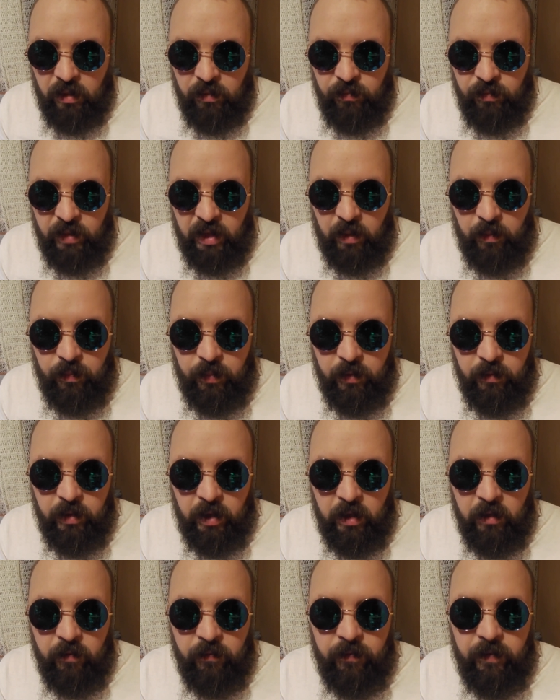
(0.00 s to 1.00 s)

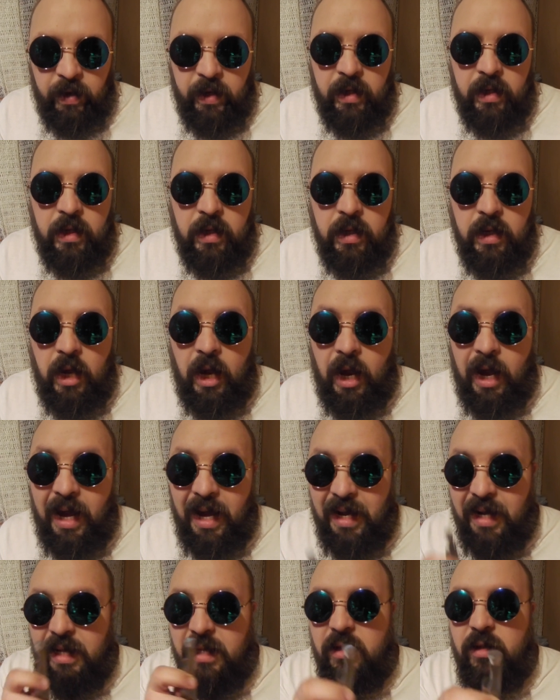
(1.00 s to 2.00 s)
napełnianiu fajki,
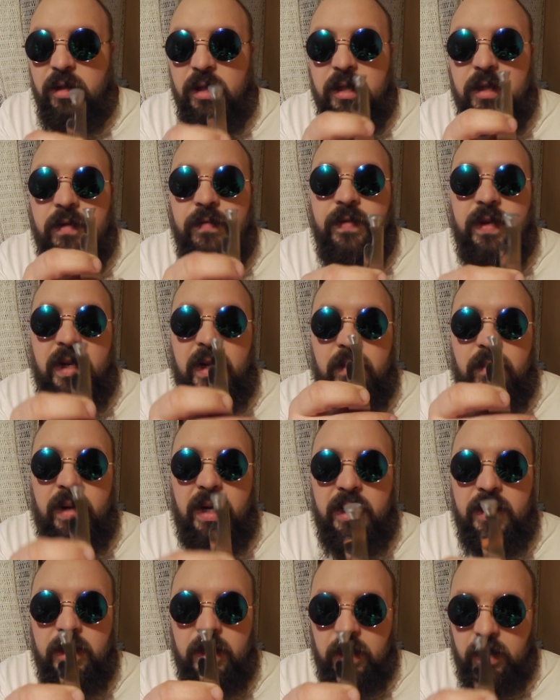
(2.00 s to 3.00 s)
ale to jest o wiele
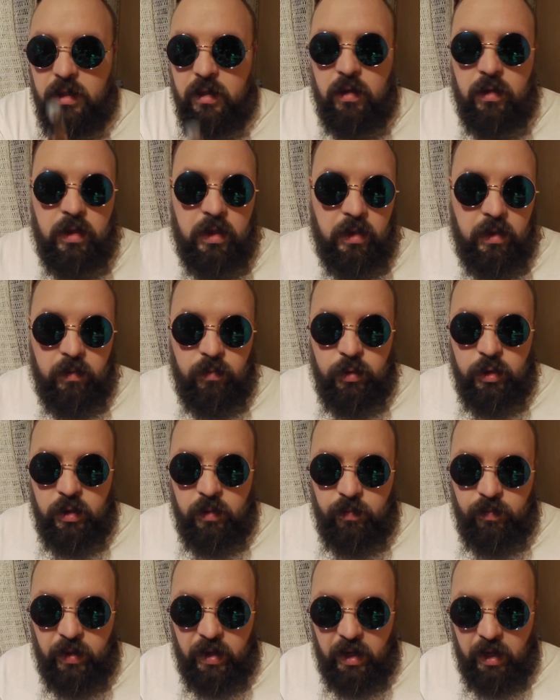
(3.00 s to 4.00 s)
bardziej istotne przy
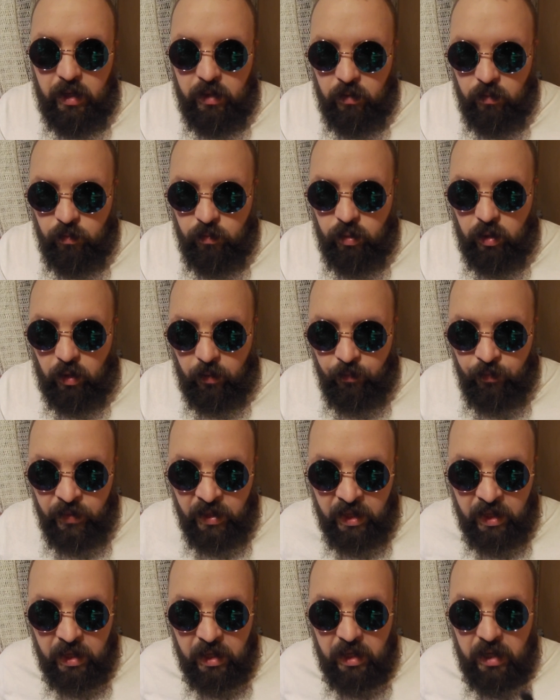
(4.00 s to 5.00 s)
paleniu, bo
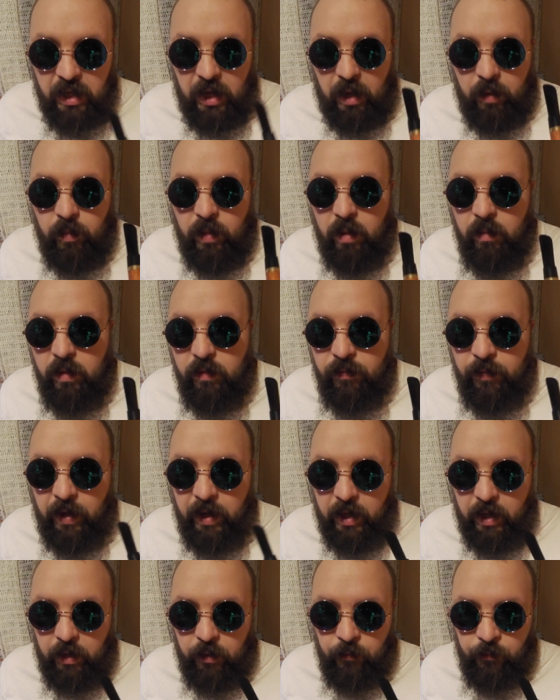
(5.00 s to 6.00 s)
jak mamy
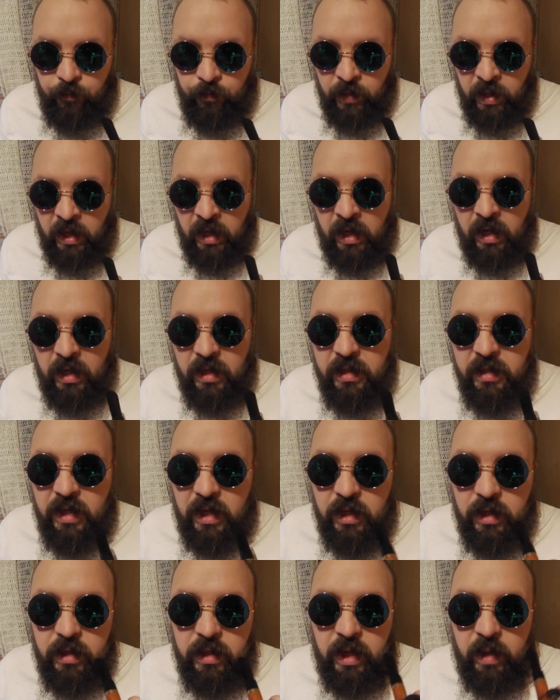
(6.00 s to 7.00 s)
fajkę
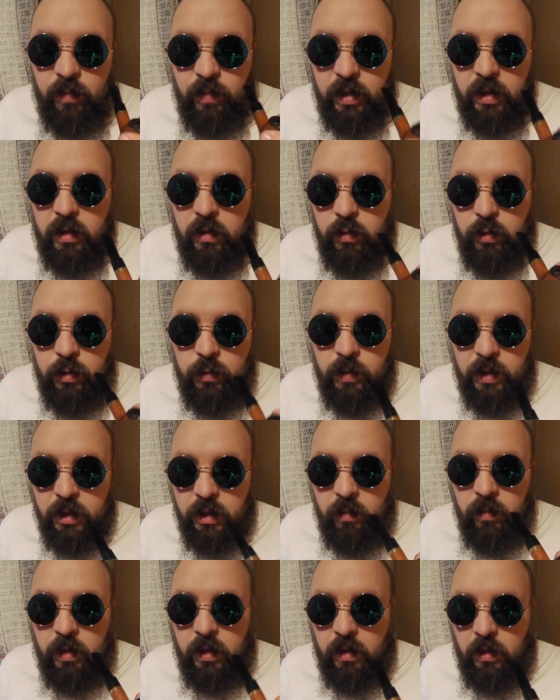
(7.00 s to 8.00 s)
za, nabitą
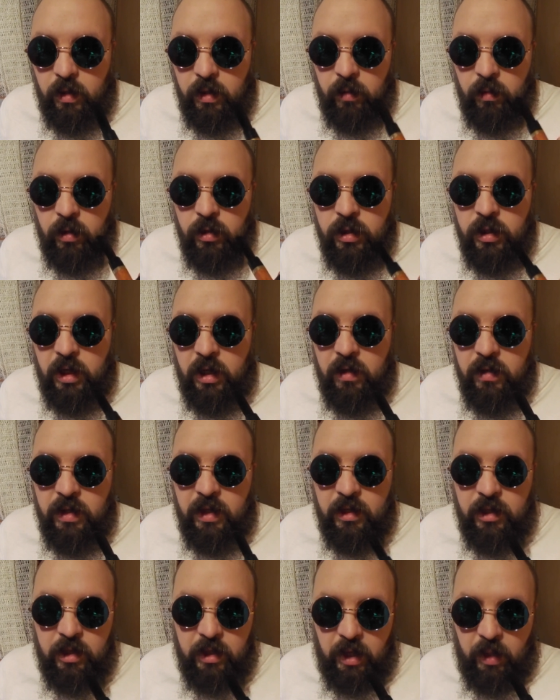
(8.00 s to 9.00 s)
świeżym tytoniem, od czego
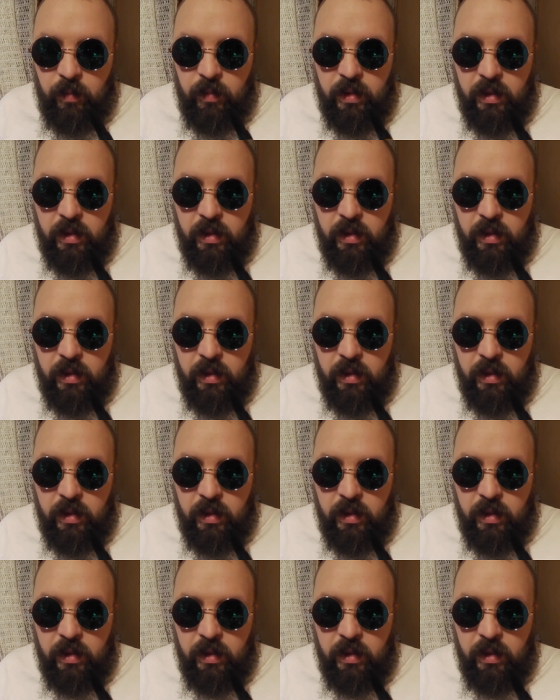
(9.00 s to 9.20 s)
zaczynamy?